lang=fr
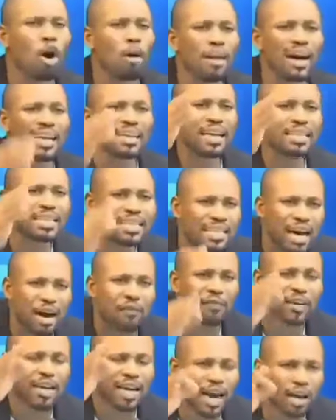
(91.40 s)
Comment des
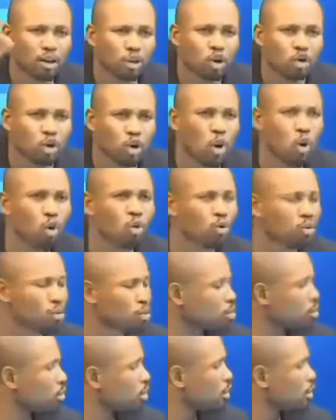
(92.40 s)
trafiquants de drogue
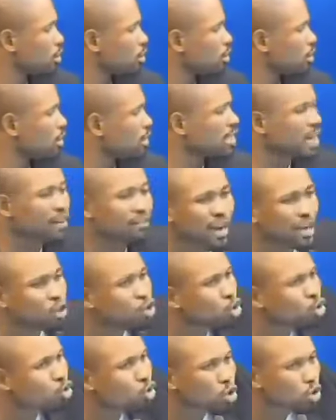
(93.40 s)
Ça va
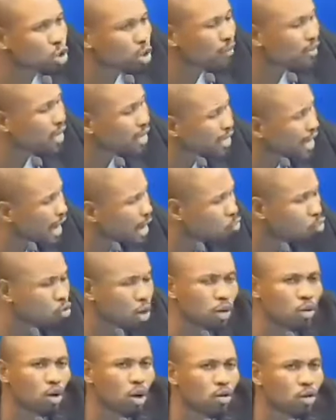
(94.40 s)
jusqu'au chef d'État
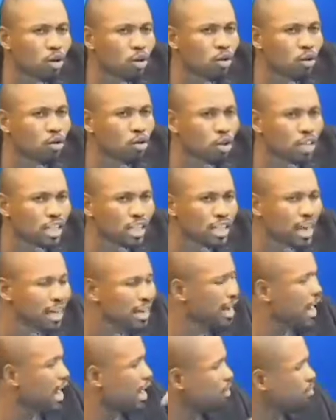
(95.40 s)
actuel du
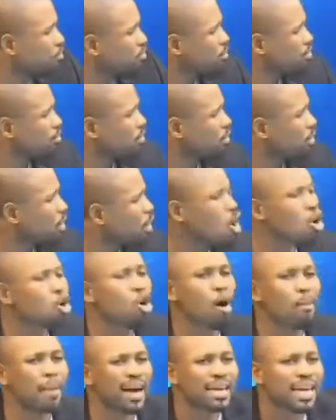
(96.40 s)
Nigeria.
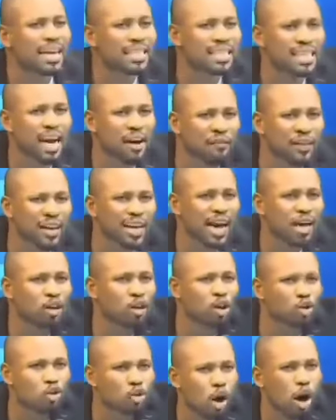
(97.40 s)
Comment des
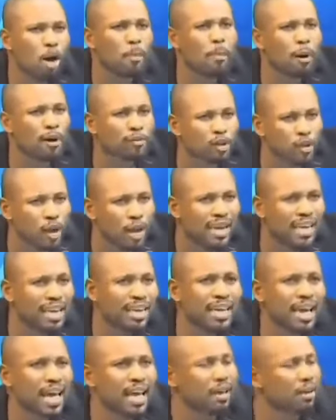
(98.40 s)
trafiquants de drogue peuvent se
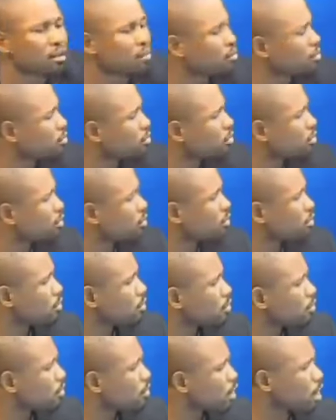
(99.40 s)
liguer
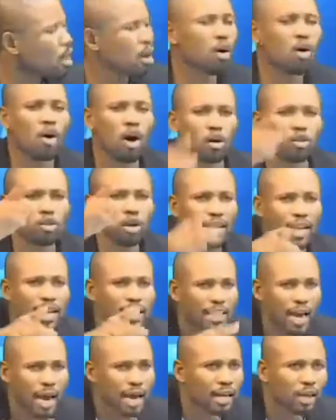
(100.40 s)
contre
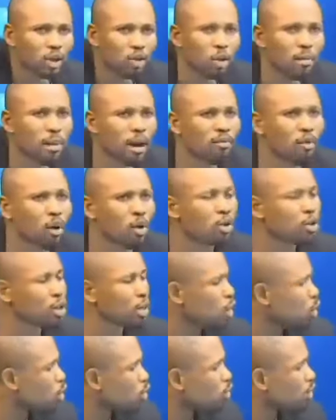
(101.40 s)
des gens qui demain vont
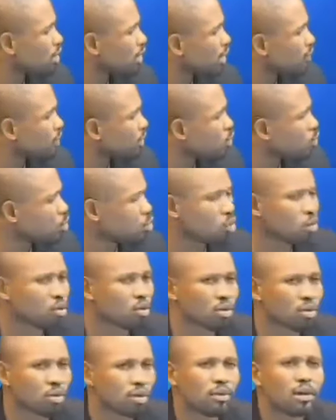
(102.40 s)
lutter contre le trafic de
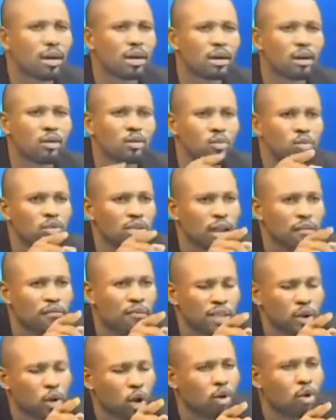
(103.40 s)
drogue Nous
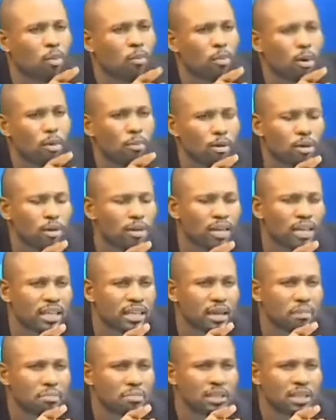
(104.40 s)
invitons le peuple de
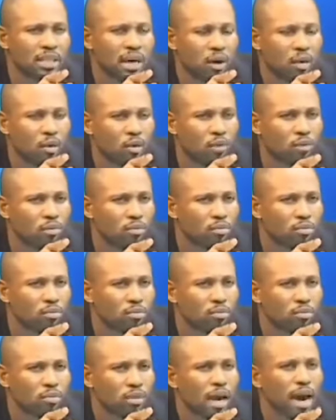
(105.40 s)
Guinée-Bissau
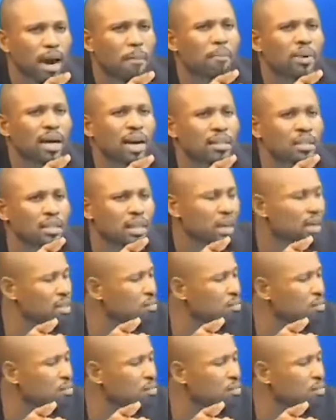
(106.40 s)
à prendre